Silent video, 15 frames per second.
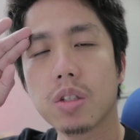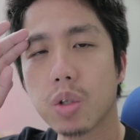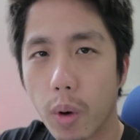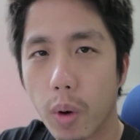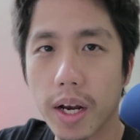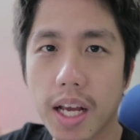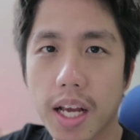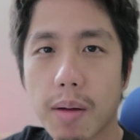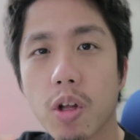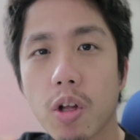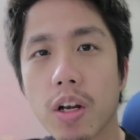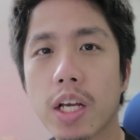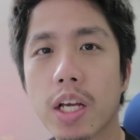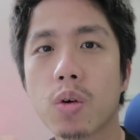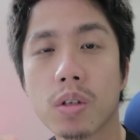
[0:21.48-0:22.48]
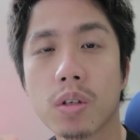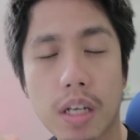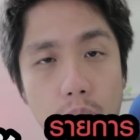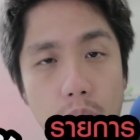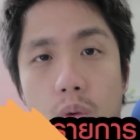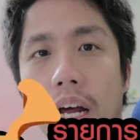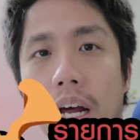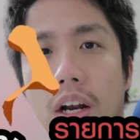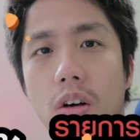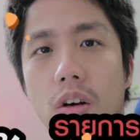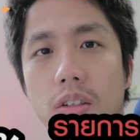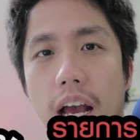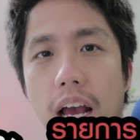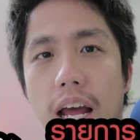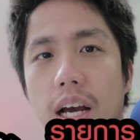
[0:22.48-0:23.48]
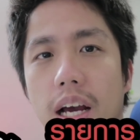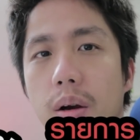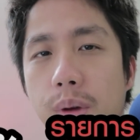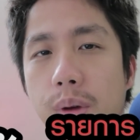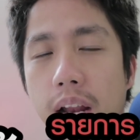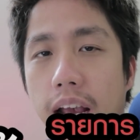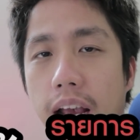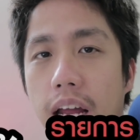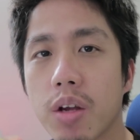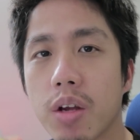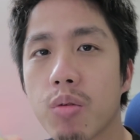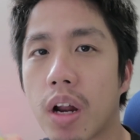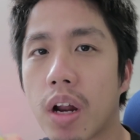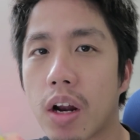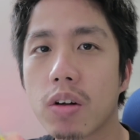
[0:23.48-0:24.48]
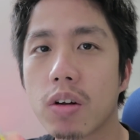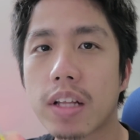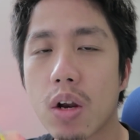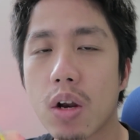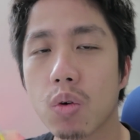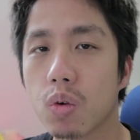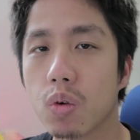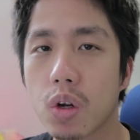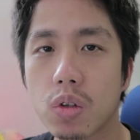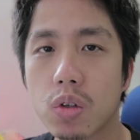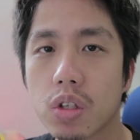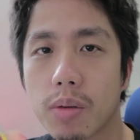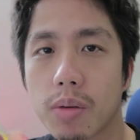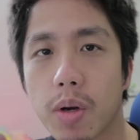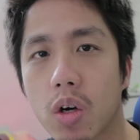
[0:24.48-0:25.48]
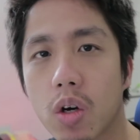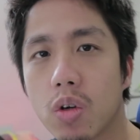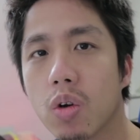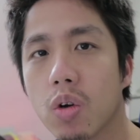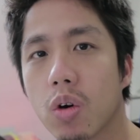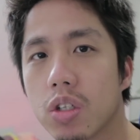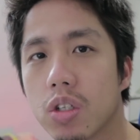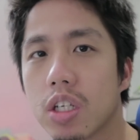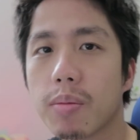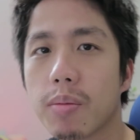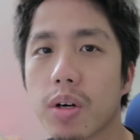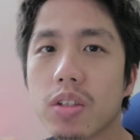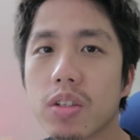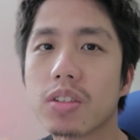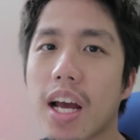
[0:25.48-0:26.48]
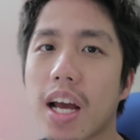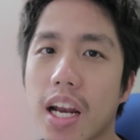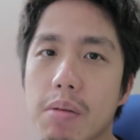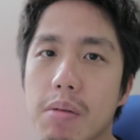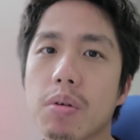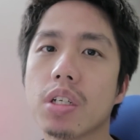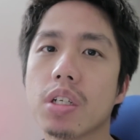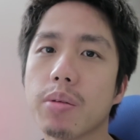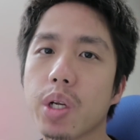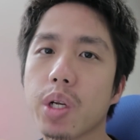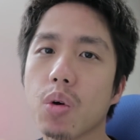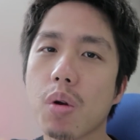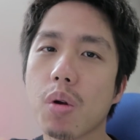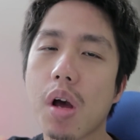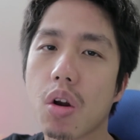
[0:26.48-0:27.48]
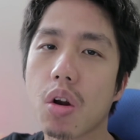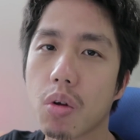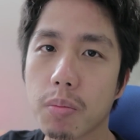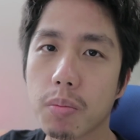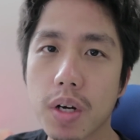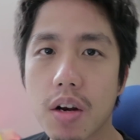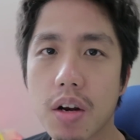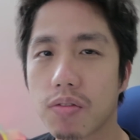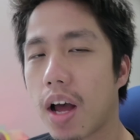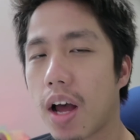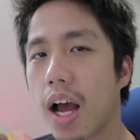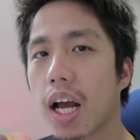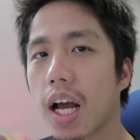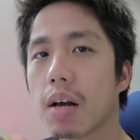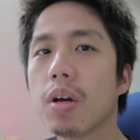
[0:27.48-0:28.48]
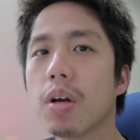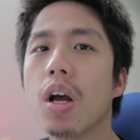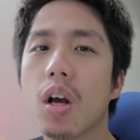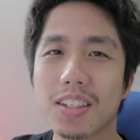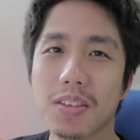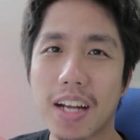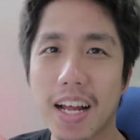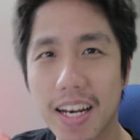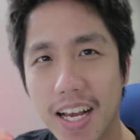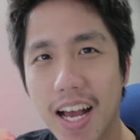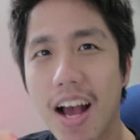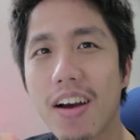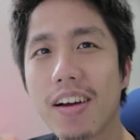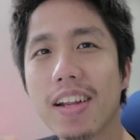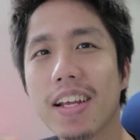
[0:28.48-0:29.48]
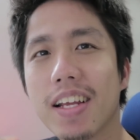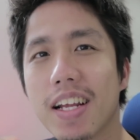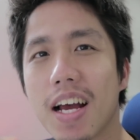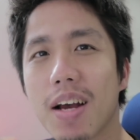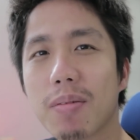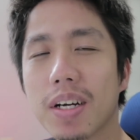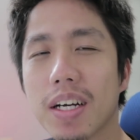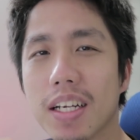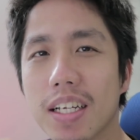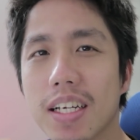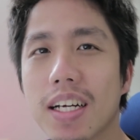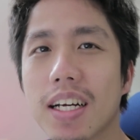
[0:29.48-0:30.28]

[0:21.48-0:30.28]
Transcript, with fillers: สวัสดีครับตอนนี้คุณกำลังดูหนังนอกกระแสนะก็เป็นรายการที่ดูหนังนอกกระแสหนุ่มที่คนส่วนใหญ่ไม่ค่อยดูหรือคนส่วนใหญ่ไม่ค่อยสนใจนะผมก็จะไปดูแล้วเรียนเพื่อนฟังครับส่วนหนังในคราวนี้นะครับคือเรื่